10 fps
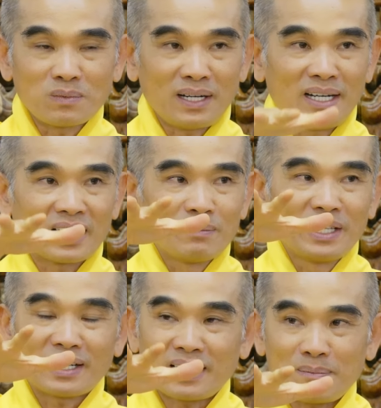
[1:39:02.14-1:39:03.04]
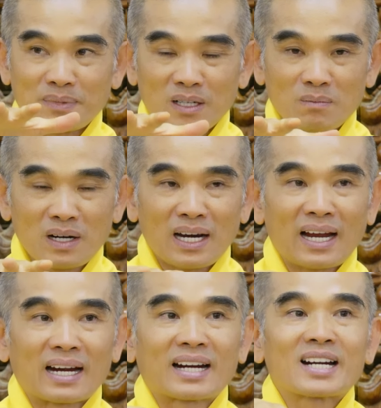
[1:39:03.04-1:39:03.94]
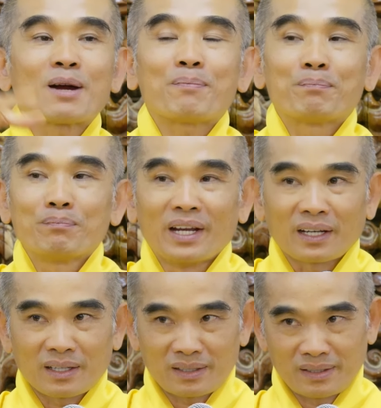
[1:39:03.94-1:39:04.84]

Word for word: không phải là cái biết khắp nữa, mà là khắp biết.